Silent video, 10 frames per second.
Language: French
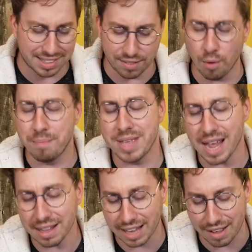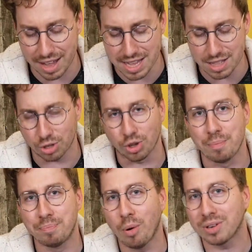Il faut bien travailler notre
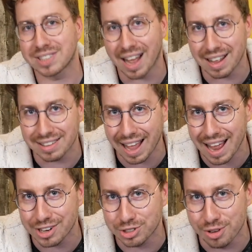pourcentage